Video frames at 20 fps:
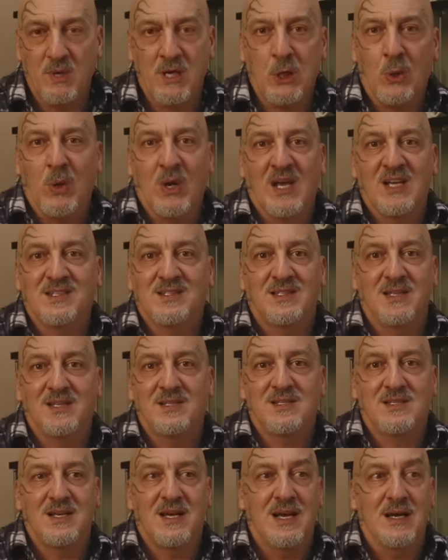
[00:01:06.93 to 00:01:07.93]
o meno la
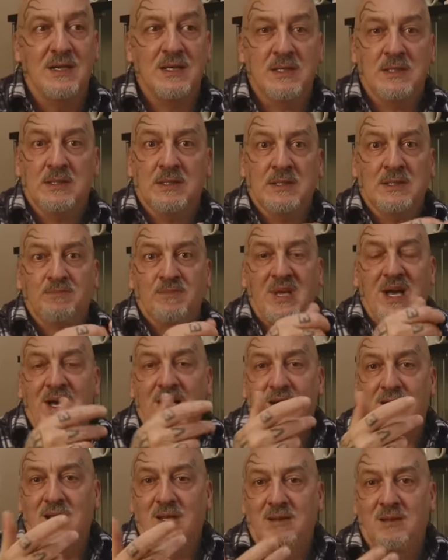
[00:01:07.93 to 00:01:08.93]
stessa
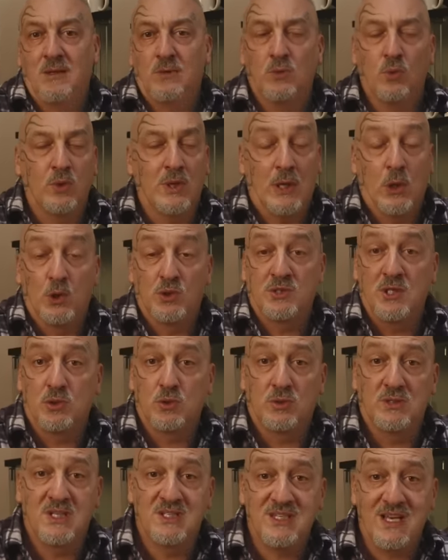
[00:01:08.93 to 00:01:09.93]
architettura, lo
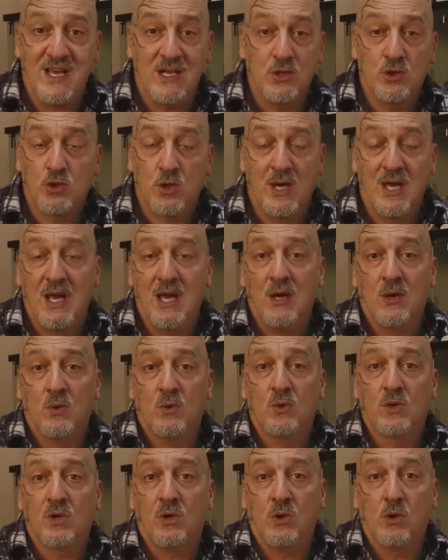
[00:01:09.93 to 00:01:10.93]
stesso design, cioè è
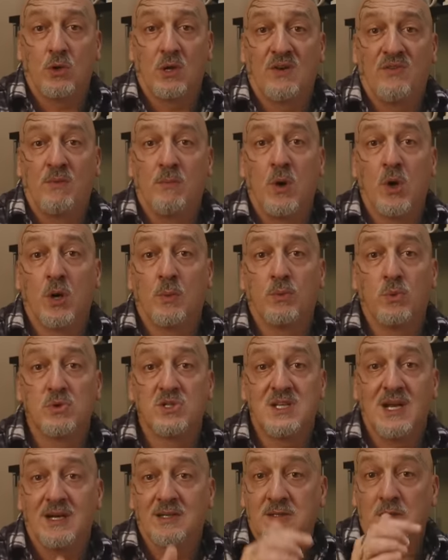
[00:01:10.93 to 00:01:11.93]
un cronografo
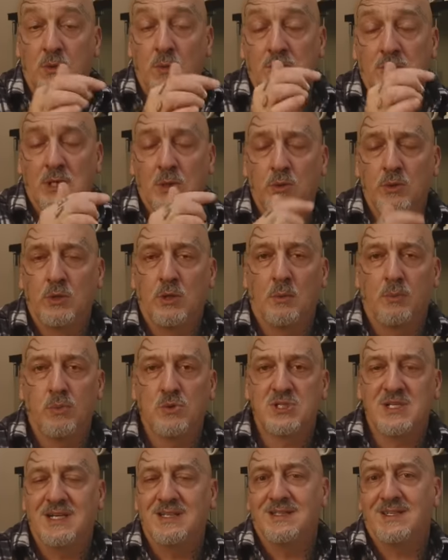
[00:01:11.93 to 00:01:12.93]
monopulsante, quindi l'unico
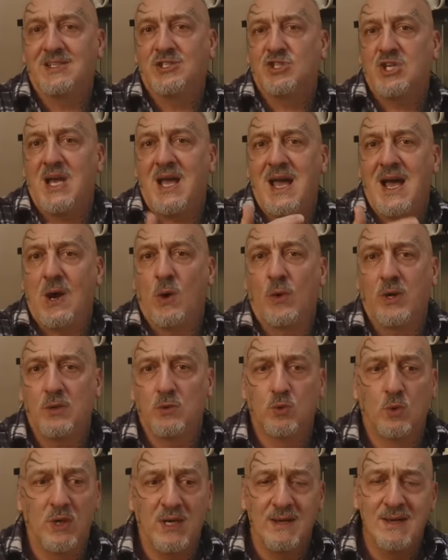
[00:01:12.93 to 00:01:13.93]
pulsante che c'è a ore
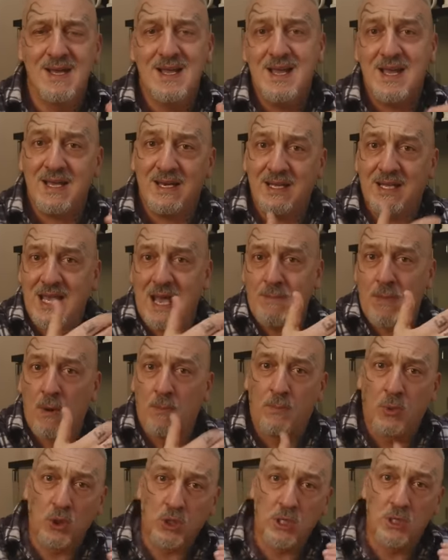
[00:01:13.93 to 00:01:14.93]
2 e richiama
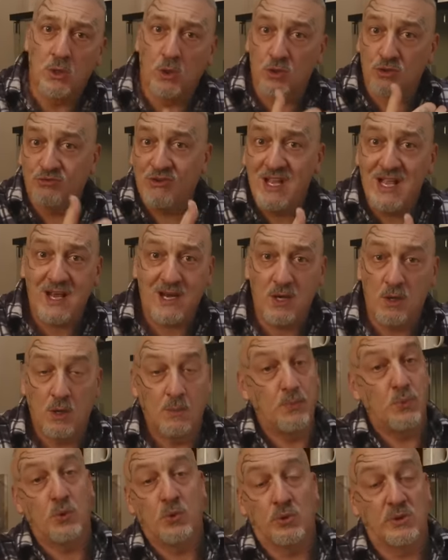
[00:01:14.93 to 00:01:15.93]
un pochino lo
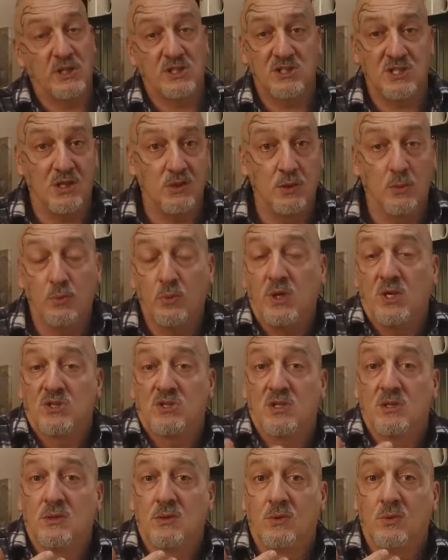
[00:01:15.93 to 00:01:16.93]
svegliarino pur non essendo, pur
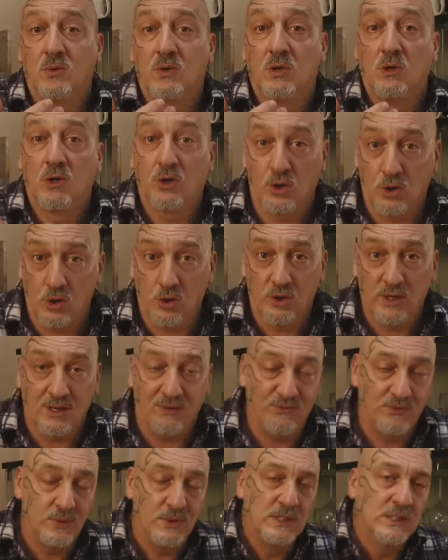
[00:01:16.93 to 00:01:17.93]
essendo un
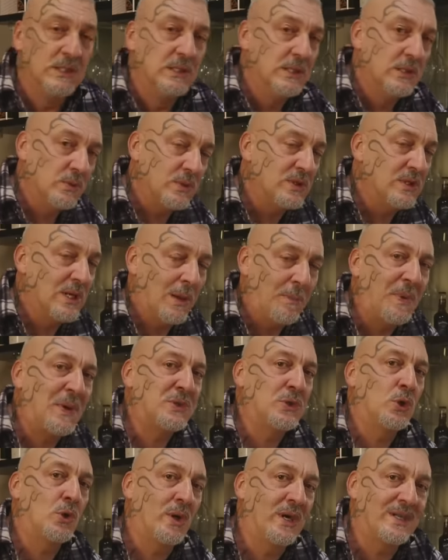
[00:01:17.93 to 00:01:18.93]
cronografo. Quindi è una
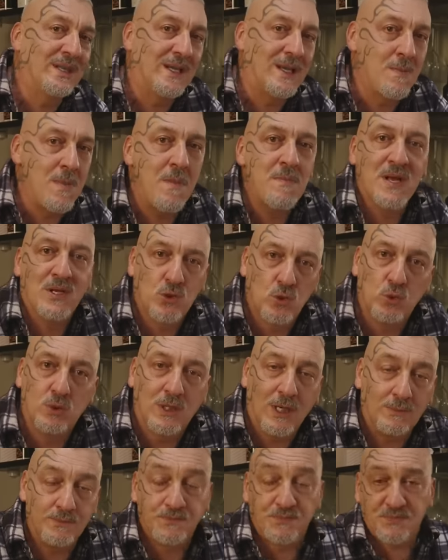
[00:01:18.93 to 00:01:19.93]
particolarità che mi è
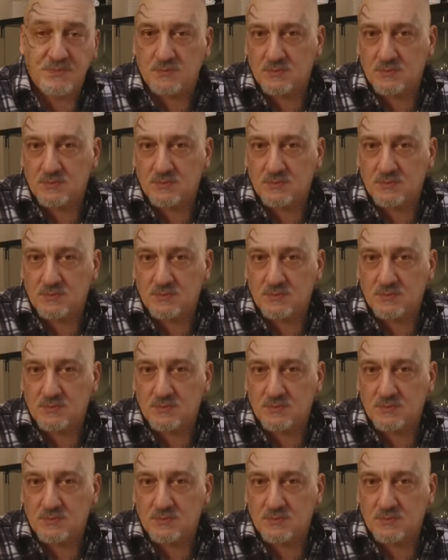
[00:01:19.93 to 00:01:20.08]
piaciuta